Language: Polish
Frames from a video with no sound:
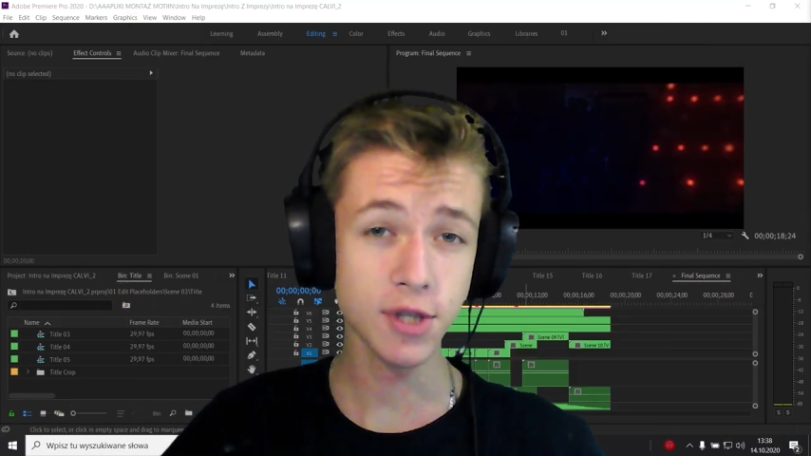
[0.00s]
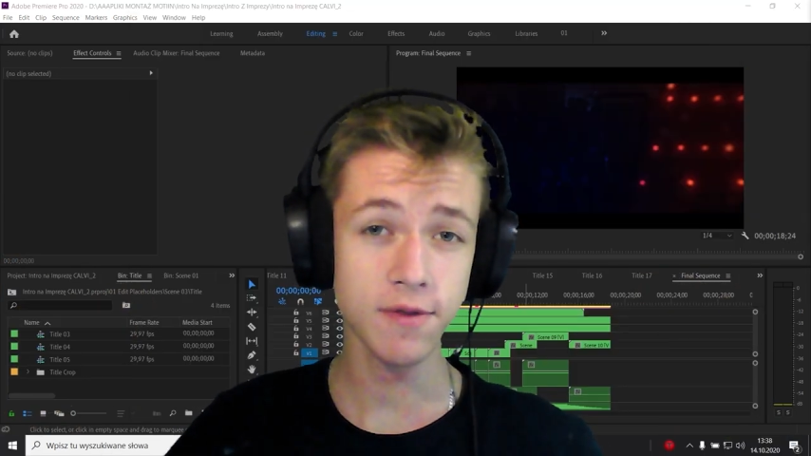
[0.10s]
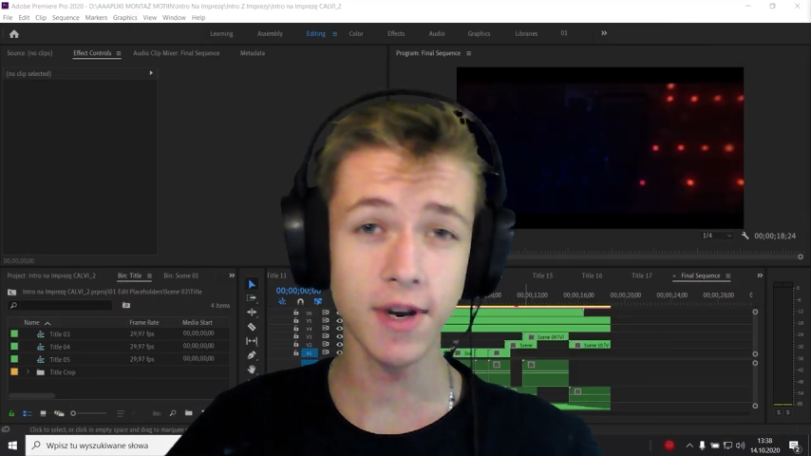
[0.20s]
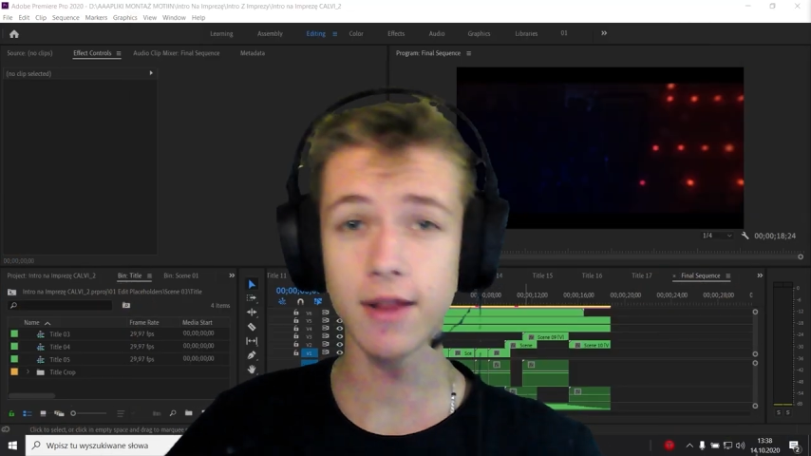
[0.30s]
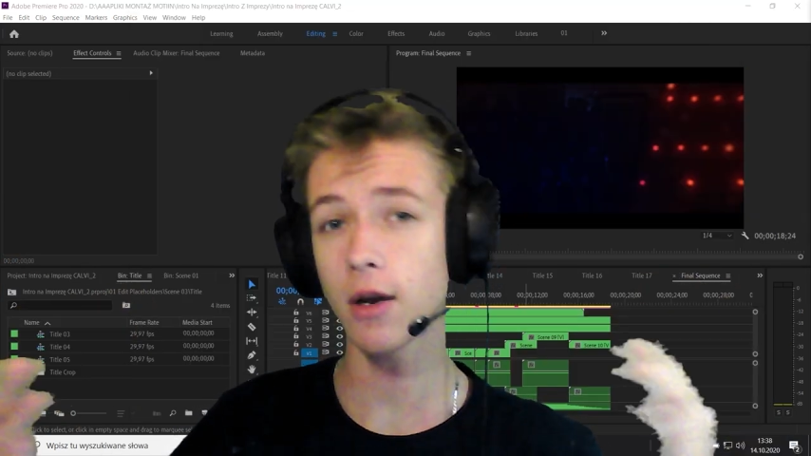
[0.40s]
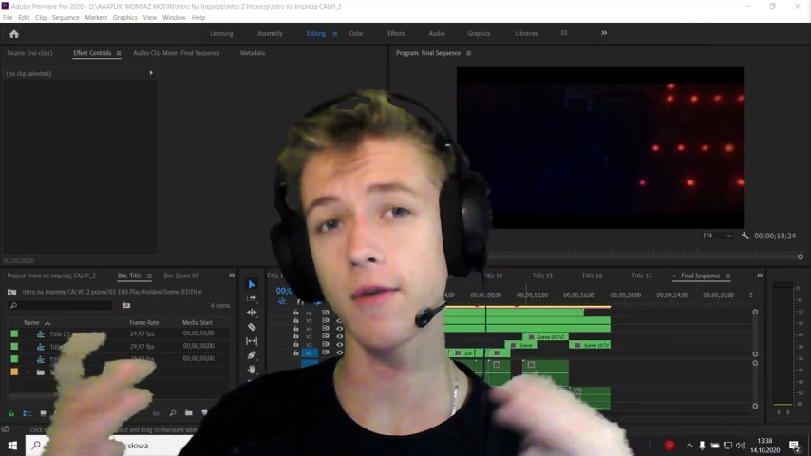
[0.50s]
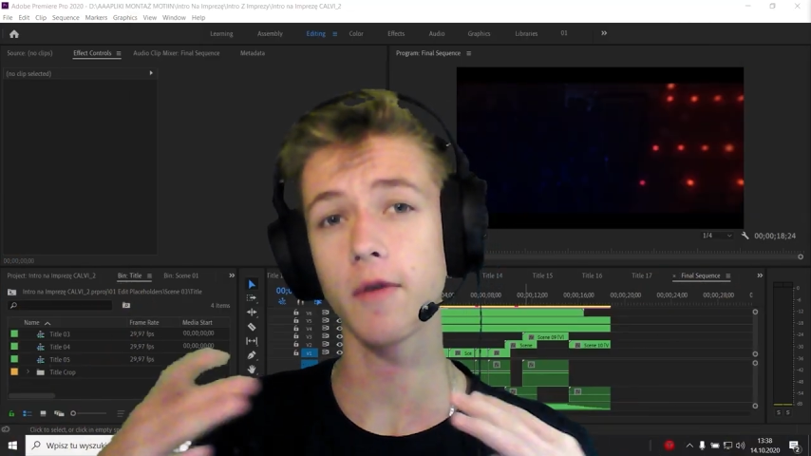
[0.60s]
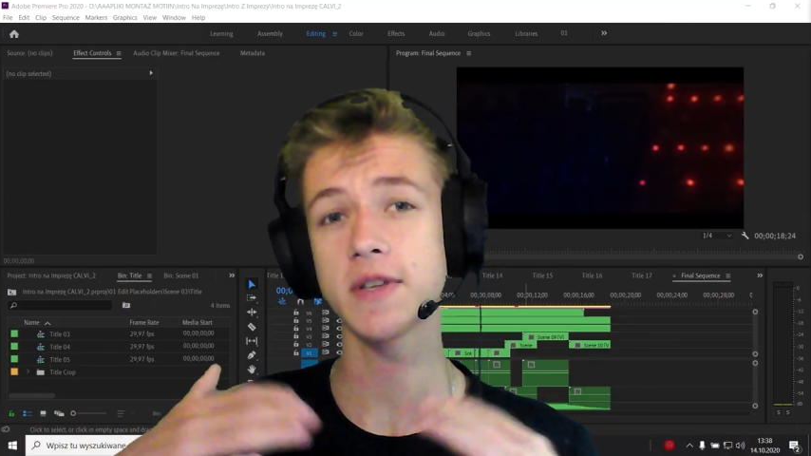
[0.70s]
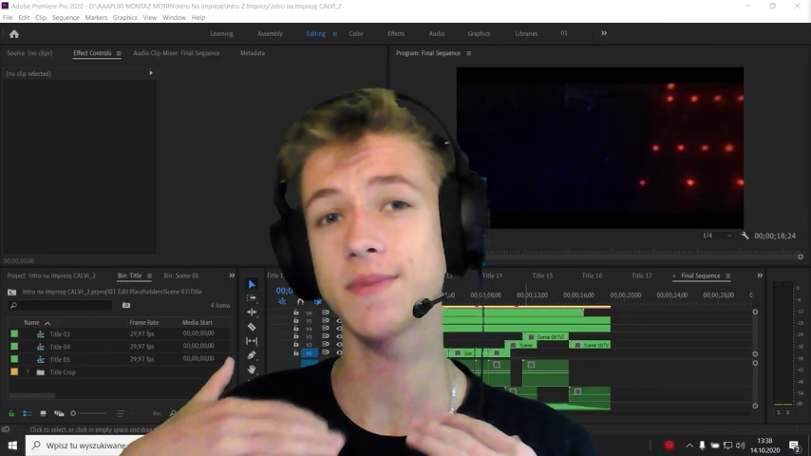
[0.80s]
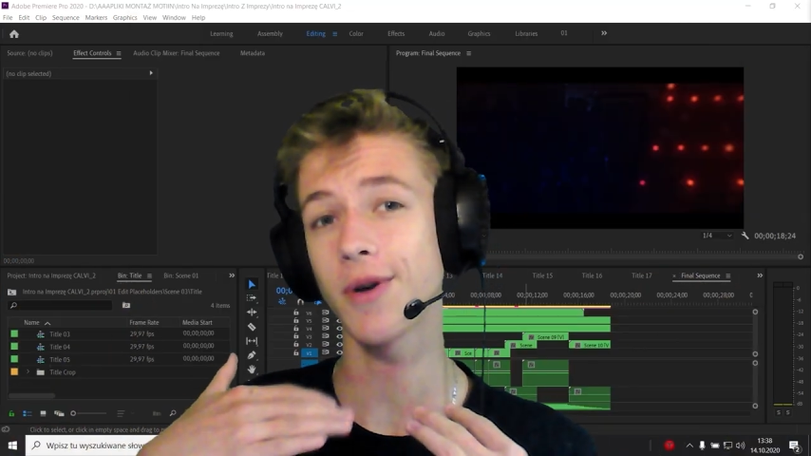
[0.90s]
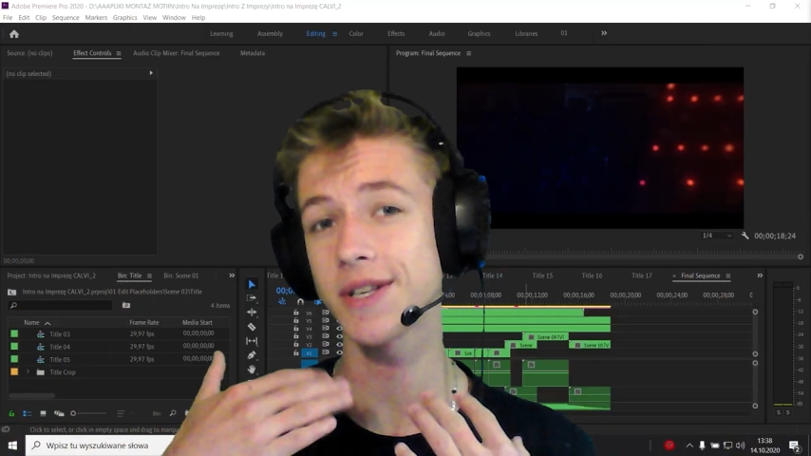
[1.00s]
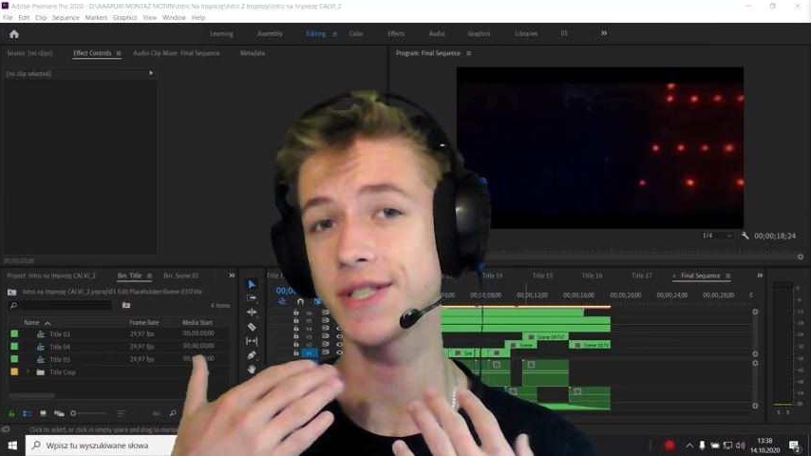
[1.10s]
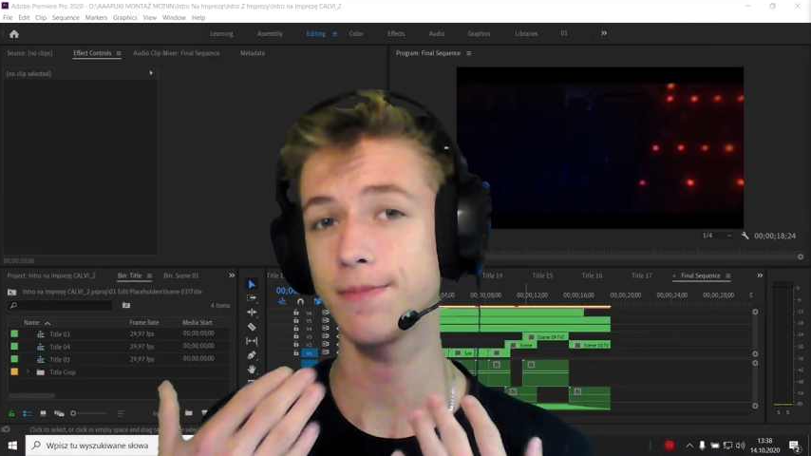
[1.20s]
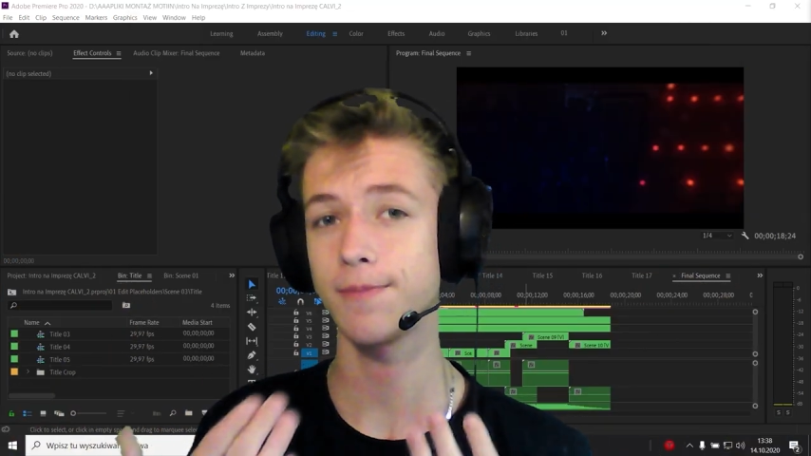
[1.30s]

już je wyrenderował, więc mogę Ci